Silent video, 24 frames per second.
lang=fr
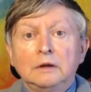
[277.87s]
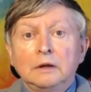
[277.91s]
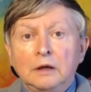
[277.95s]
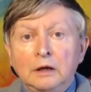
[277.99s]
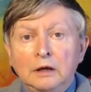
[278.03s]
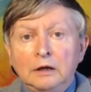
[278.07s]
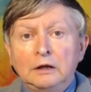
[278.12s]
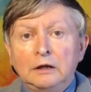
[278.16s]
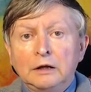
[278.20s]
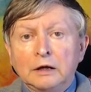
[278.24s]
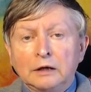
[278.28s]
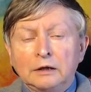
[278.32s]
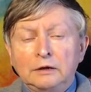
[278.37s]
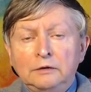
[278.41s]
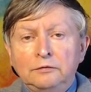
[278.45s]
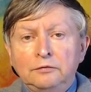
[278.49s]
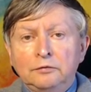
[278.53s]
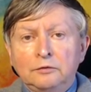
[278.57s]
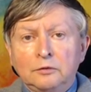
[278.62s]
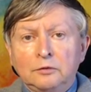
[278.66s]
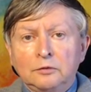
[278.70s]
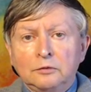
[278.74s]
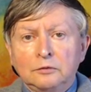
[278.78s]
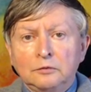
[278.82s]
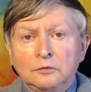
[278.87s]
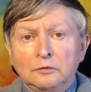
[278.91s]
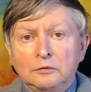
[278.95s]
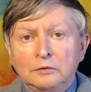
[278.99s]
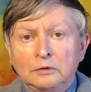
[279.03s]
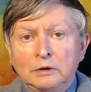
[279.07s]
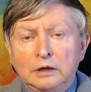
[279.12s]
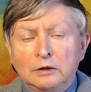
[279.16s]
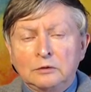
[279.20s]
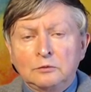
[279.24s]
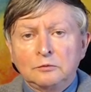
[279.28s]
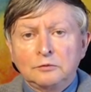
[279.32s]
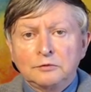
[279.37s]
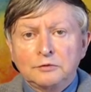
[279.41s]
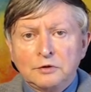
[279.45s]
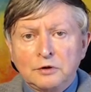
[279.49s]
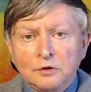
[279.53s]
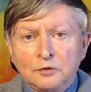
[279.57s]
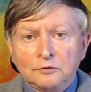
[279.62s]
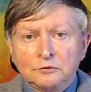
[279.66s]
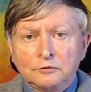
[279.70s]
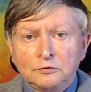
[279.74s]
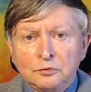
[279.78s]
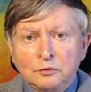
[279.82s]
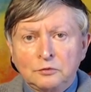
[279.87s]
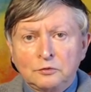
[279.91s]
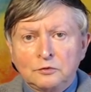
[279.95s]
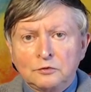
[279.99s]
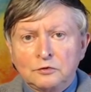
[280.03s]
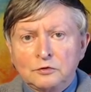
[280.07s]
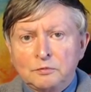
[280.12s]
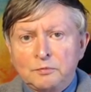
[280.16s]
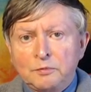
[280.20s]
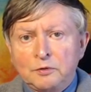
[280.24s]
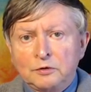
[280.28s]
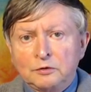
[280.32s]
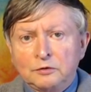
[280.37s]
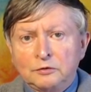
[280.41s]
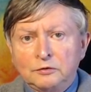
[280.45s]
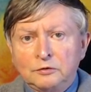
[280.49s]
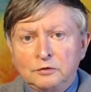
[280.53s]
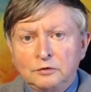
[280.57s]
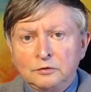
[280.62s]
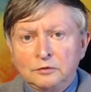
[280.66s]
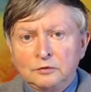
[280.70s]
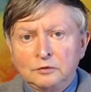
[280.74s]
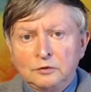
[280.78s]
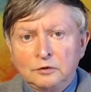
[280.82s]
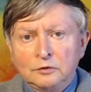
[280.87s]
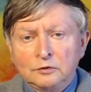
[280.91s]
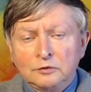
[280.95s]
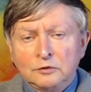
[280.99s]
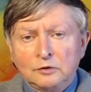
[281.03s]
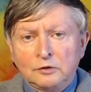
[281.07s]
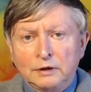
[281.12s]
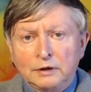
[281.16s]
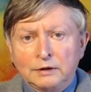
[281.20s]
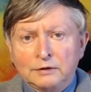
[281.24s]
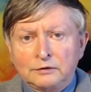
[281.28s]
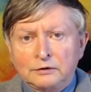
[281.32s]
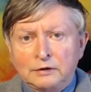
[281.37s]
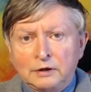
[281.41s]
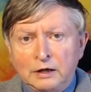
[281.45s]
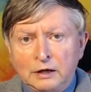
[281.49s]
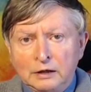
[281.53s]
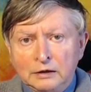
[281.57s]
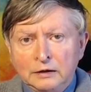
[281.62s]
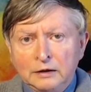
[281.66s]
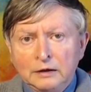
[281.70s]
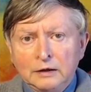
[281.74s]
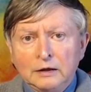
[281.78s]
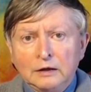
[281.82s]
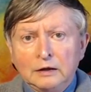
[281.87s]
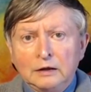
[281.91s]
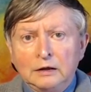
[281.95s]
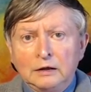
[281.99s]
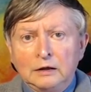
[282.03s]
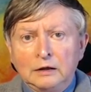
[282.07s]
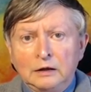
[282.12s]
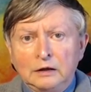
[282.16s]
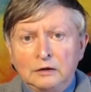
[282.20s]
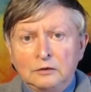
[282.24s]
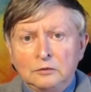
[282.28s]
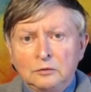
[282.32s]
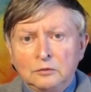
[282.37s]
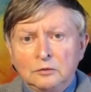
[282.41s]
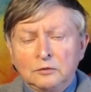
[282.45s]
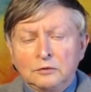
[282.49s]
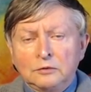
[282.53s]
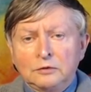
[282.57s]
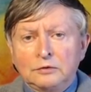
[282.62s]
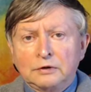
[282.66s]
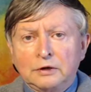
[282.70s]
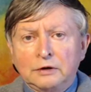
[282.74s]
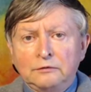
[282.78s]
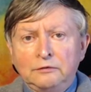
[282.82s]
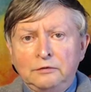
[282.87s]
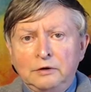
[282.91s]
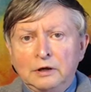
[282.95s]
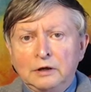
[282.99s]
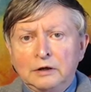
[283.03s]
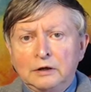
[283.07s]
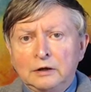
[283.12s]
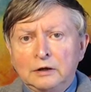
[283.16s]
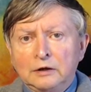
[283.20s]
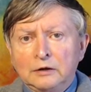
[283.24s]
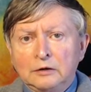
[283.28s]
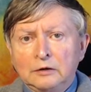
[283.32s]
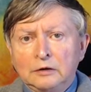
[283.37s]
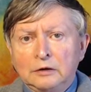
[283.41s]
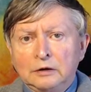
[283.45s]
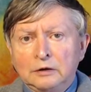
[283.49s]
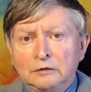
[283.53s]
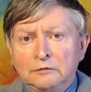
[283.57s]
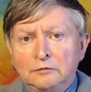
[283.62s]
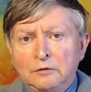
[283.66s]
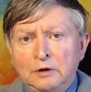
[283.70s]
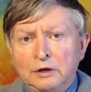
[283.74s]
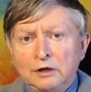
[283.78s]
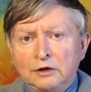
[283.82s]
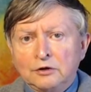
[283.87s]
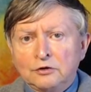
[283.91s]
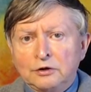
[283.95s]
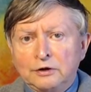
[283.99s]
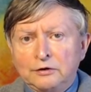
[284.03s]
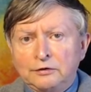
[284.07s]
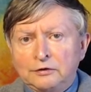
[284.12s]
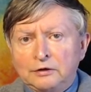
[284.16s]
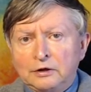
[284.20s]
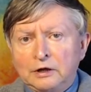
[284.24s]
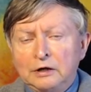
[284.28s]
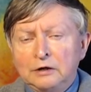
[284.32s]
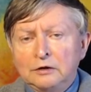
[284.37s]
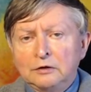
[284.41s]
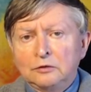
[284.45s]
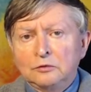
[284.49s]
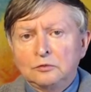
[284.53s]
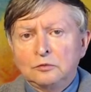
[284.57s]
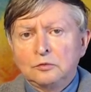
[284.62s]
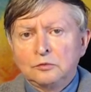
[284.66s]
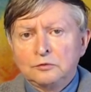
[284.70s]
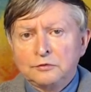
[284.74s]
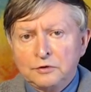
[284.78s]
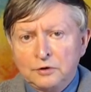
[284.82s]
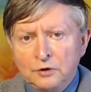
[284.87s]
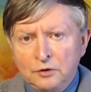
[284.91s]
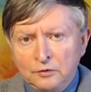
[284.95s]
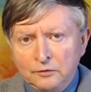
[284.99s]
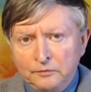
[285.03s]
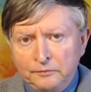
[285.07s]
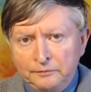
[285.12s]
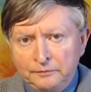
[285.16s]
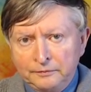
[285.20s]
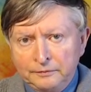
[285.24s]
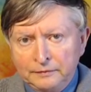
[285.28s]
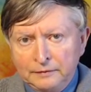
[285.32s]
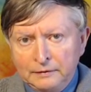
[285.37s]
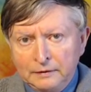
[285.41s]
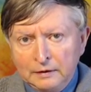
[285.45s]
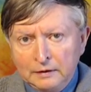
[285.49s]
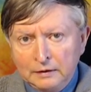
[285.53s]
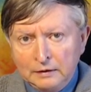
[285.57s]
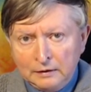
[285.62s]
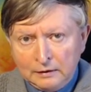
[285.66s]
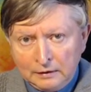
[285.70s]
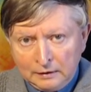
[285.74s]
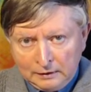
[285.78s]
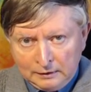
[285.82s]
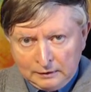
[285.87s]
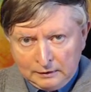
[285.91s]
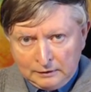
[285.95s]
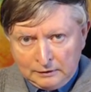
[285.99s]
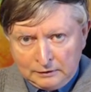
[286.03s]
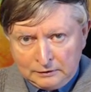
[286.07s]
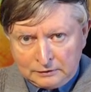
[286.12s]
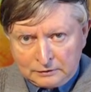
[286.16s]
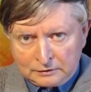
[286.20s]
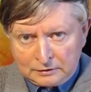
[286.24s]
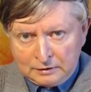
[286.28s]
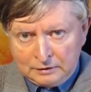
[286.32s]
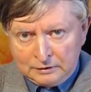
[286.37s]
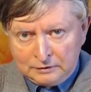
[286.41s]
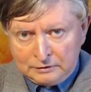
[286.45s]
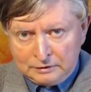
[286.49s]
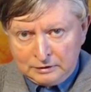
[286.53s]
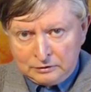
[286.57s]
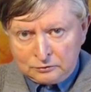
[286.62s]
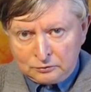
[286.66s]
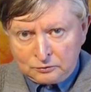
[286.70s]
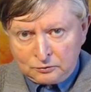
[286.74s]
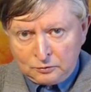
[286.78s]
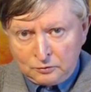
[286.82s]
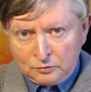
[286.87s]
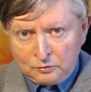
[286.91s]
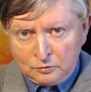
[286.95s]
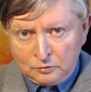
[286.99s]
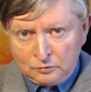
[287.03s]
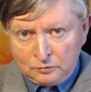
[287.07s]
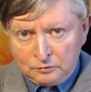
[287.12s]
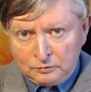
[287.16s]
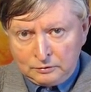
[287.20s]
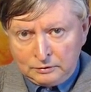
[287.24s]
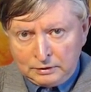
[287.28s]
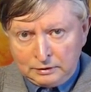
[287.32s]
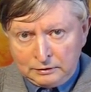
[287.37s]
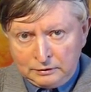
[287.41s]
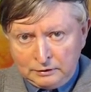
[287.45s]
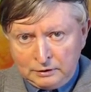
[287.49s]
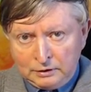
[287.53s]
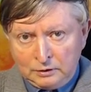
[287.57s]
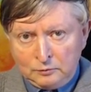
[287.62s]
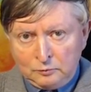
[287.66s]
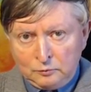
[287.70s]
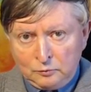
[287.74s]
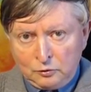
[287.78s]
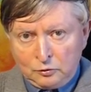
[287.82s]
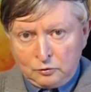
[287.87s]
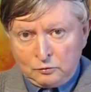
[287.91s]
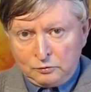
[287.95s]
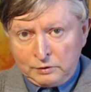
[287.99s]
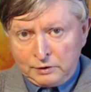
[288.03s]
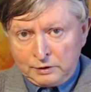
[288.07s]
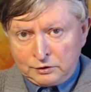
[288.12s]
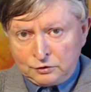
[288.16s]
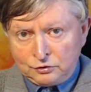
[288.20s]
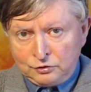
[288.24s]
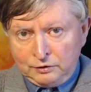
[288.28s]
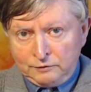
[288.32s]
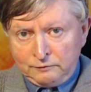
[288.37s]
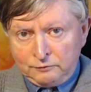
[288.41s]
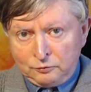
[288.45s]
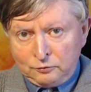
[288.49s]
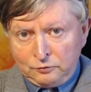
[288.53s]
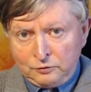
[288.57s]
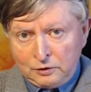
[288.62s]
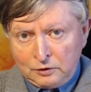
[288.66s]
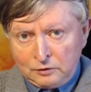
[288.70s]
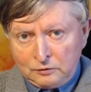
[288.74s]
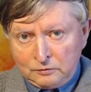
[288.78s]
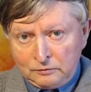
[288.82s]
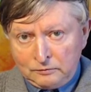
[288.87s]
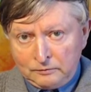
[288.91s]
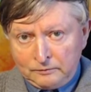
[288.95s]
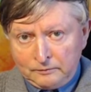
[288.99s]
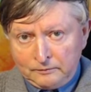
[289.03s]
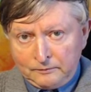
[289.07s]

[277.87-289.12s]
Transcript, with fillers: et il arrive que la conscience se transporte dans le corps astral et donc ça devient un, voyage astral conscient. C'est ce que Daniel Moroy Gévaudan,